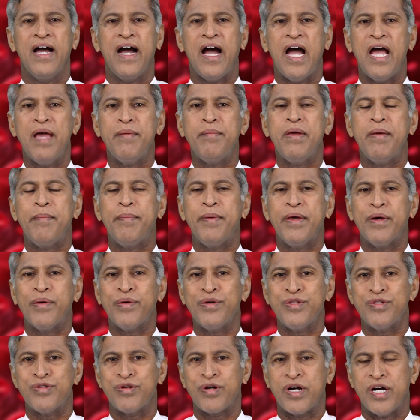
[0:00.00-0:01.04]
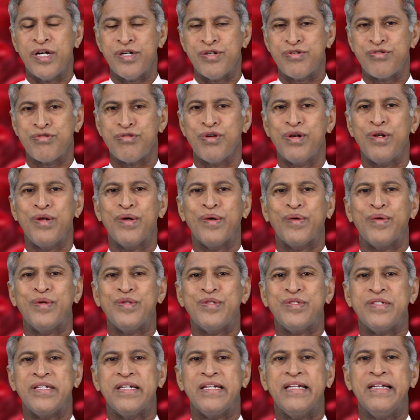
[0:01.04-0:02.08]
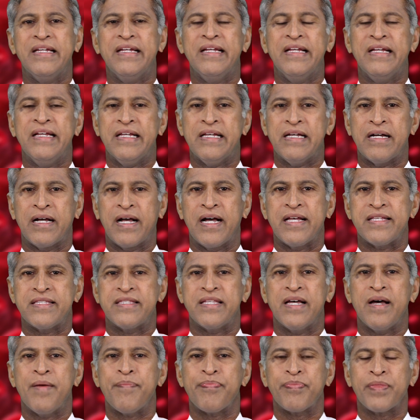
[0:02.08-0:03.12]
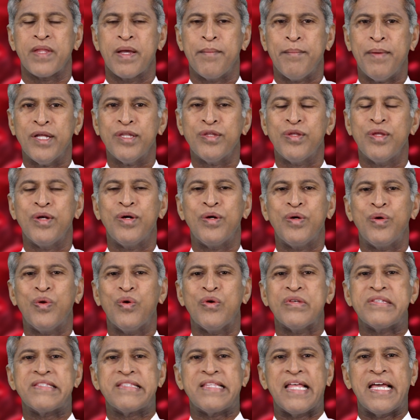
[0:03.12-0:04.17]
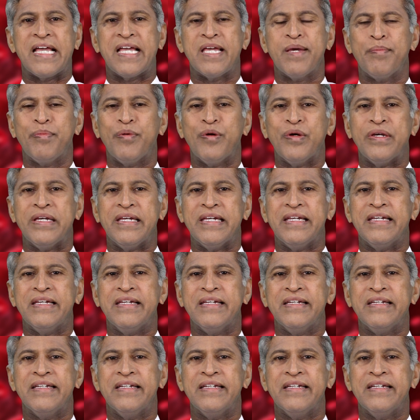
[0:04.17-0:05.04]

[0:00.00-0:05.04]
హై బీపీ కొంచెం కంట్రోల్లోకి వచ్చి కాస్త మందుల డోస్ తగ్గిపోయి